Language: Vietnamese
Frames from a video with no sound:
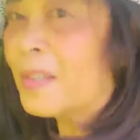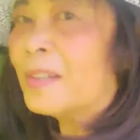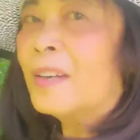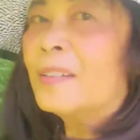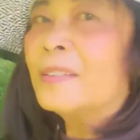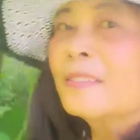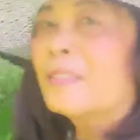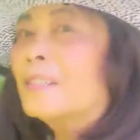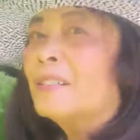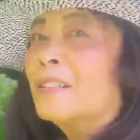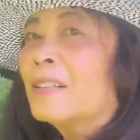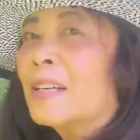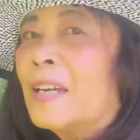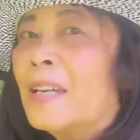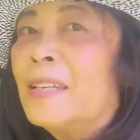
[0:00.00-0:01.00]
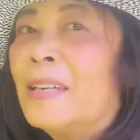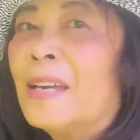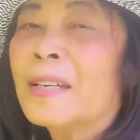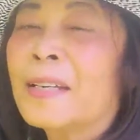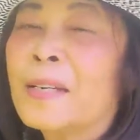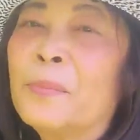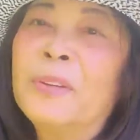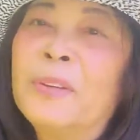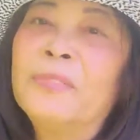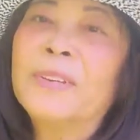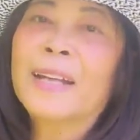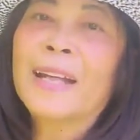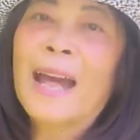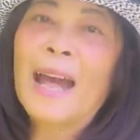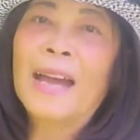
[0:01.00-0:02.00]
cho nên thường cái à, cái bí
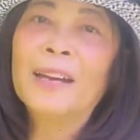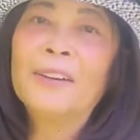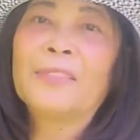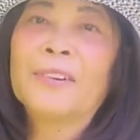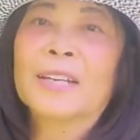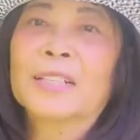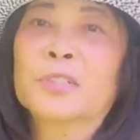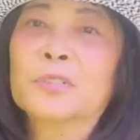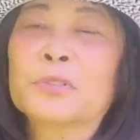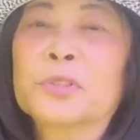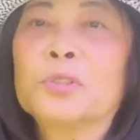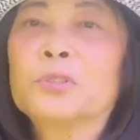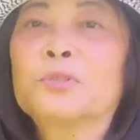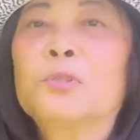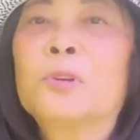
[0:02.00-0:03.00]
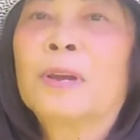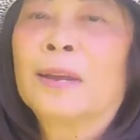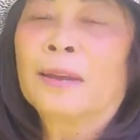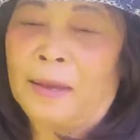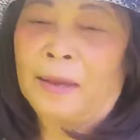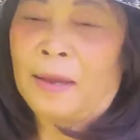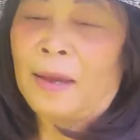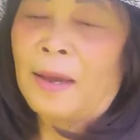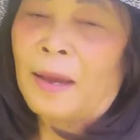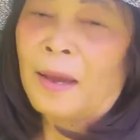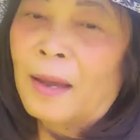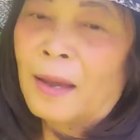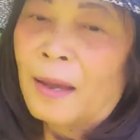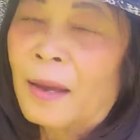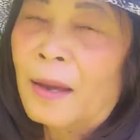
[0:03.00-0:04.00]
vị cá và su su
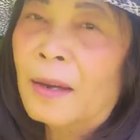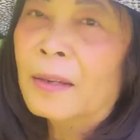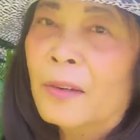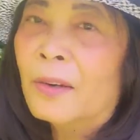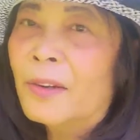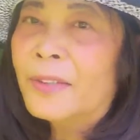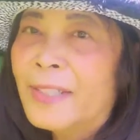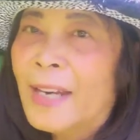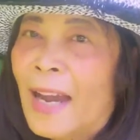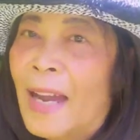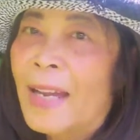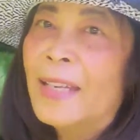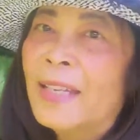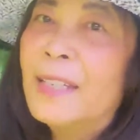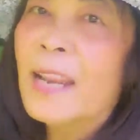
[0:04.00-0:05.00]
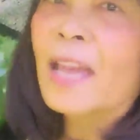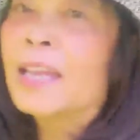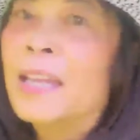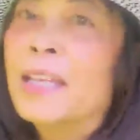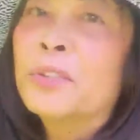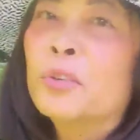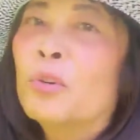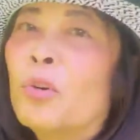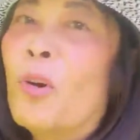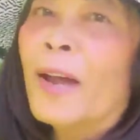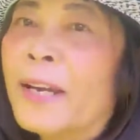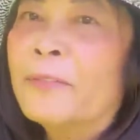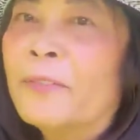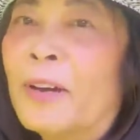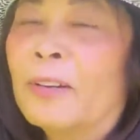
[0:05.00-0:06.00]
à, có trái để thu
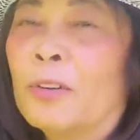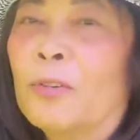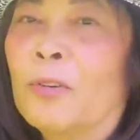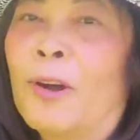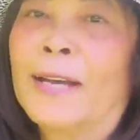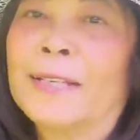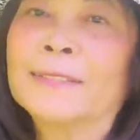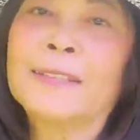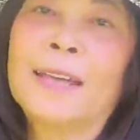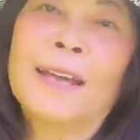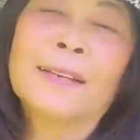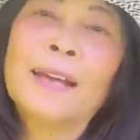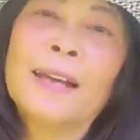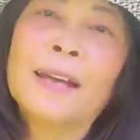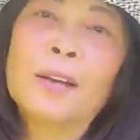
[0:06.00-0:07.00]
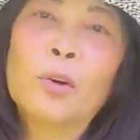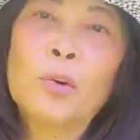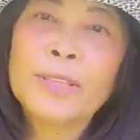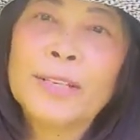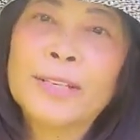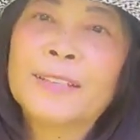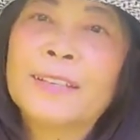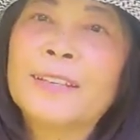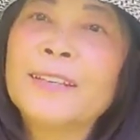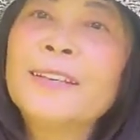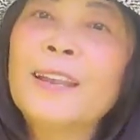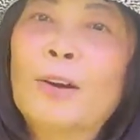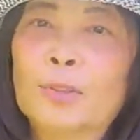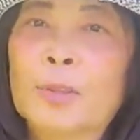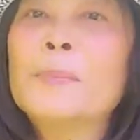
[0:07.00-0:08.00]
hoạch vào khoảng tháng à, cuối tháng
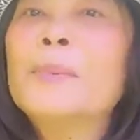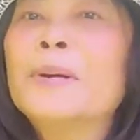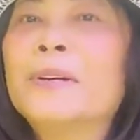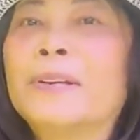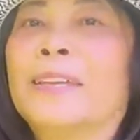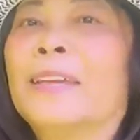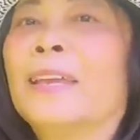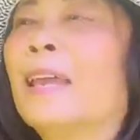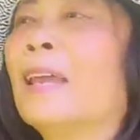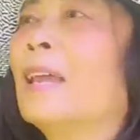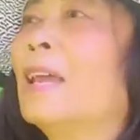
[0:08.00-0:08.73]
9 đầu tháng 10